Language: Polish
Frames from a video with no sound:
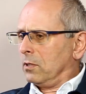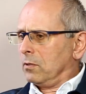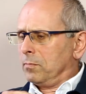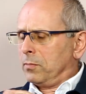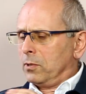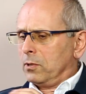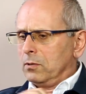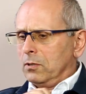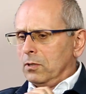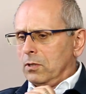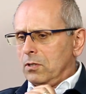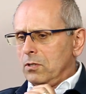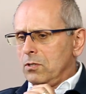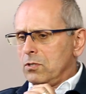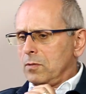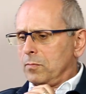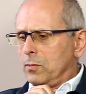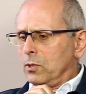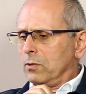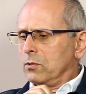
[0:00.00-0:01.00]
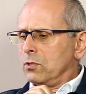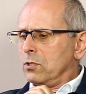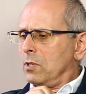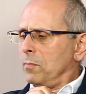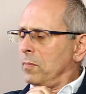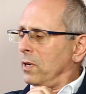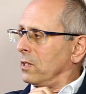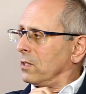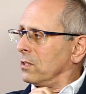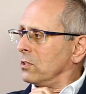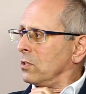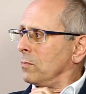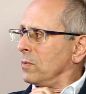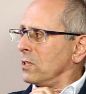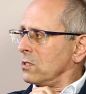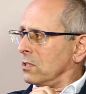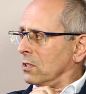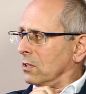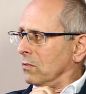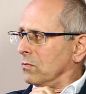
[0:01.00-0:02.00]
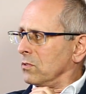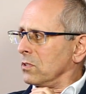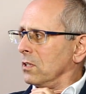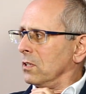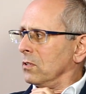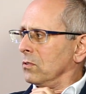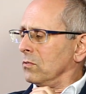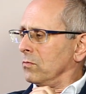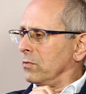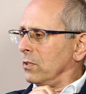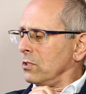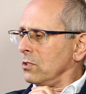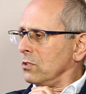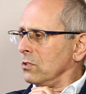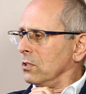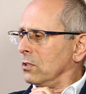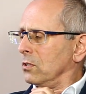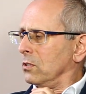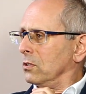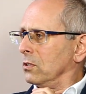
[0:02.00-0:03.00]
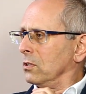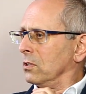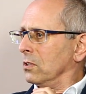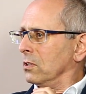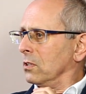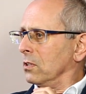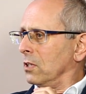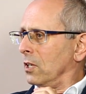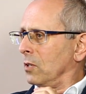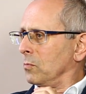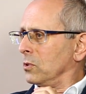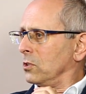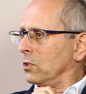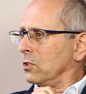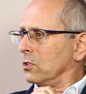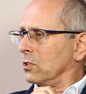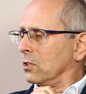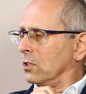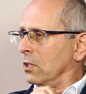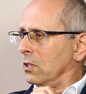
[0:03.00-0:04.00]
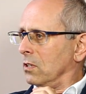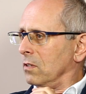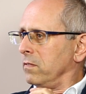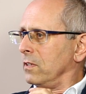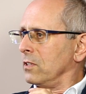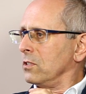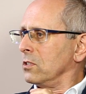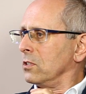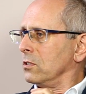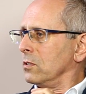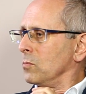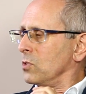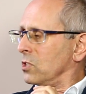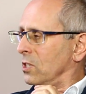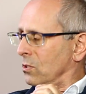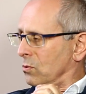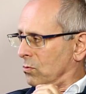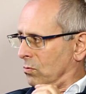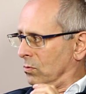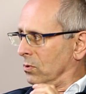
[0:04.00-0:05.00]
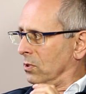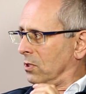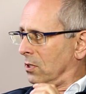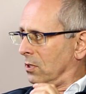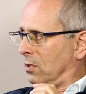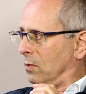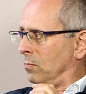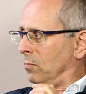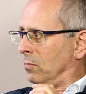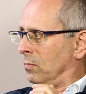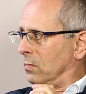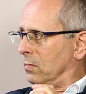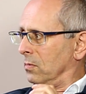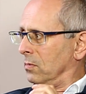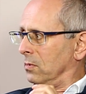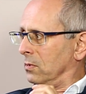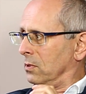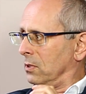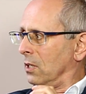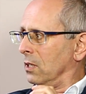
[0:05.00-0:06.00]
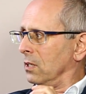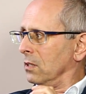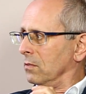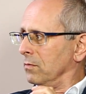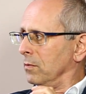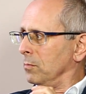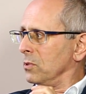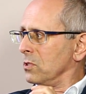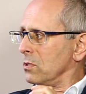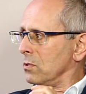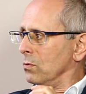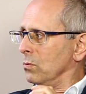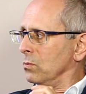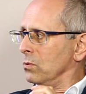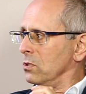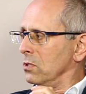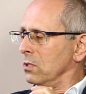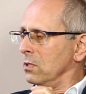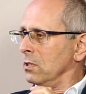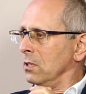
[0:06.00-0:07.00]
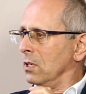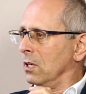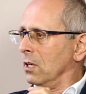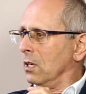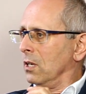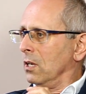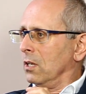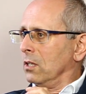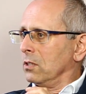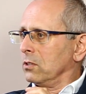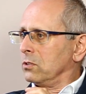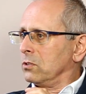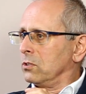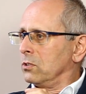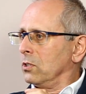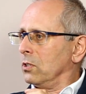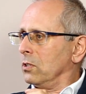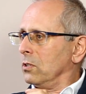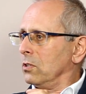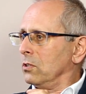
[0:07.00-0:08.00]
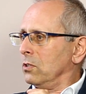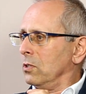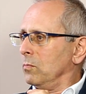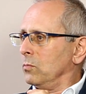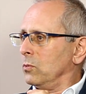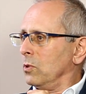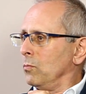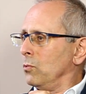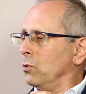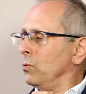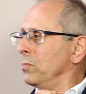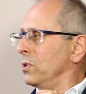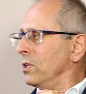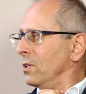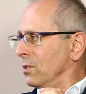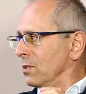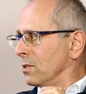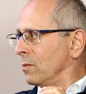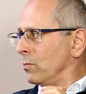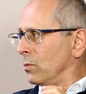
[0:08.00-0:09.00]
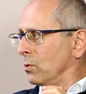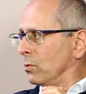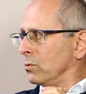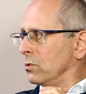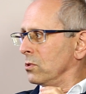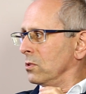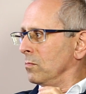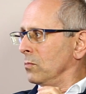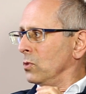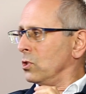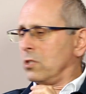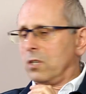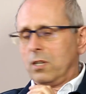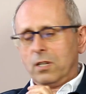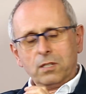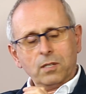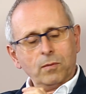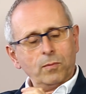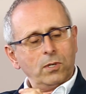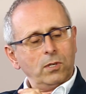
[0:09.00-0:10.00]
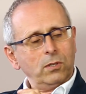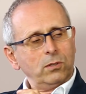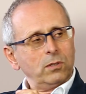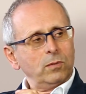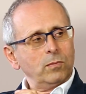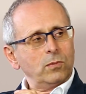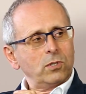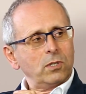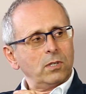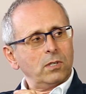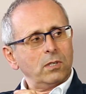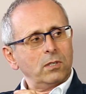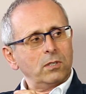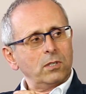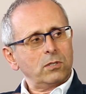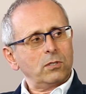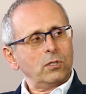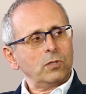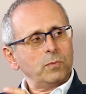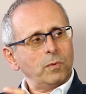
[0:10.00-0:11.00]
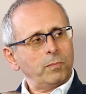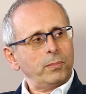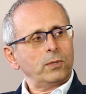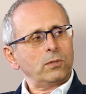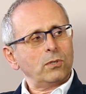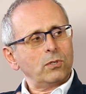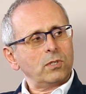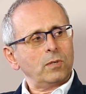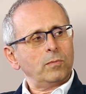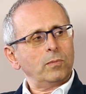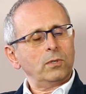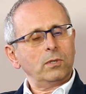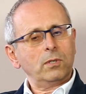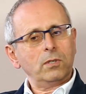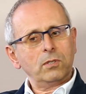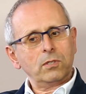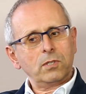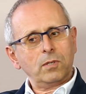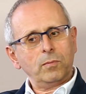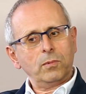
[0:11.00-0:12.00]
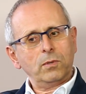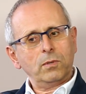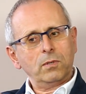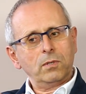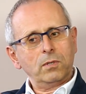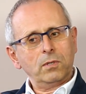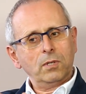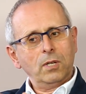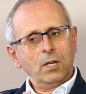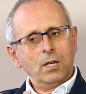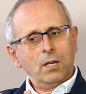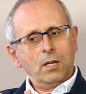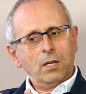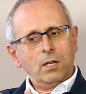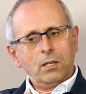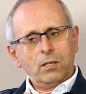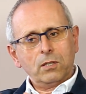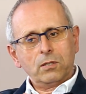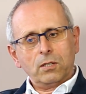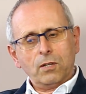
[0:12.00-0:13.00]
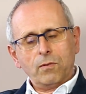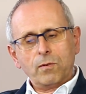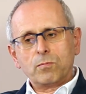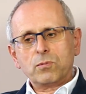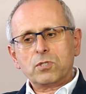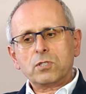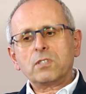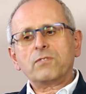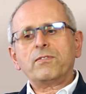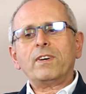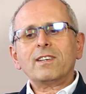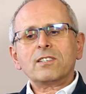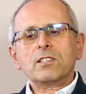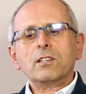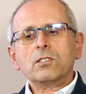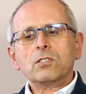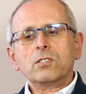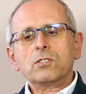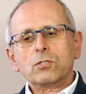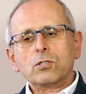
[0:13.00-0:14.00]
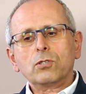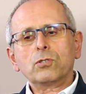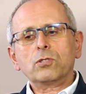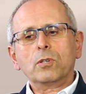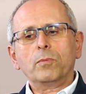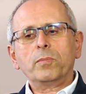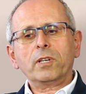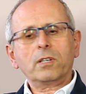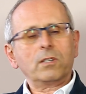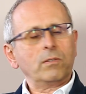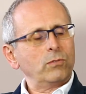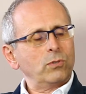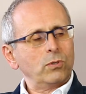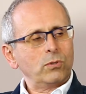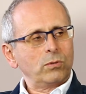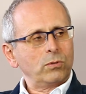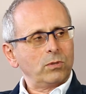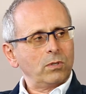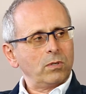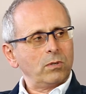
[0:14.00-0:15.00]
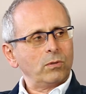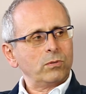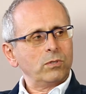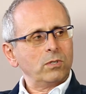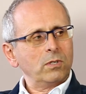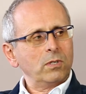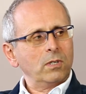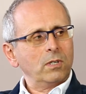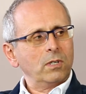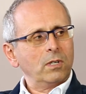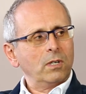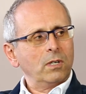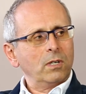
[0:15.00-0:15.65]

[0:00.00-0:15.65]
do, dokończę, bo trzeba, trzeba z tego względu właśnie jakby też kierować się tym szacunkiem tak, wobec ludzi, ty, tym, tym lubieniem ludzi, myśleniem o tym, że jesteśmy po to, żeby, żeby nie wiem, stwarzać coś dobrego w życiu tych ludzi.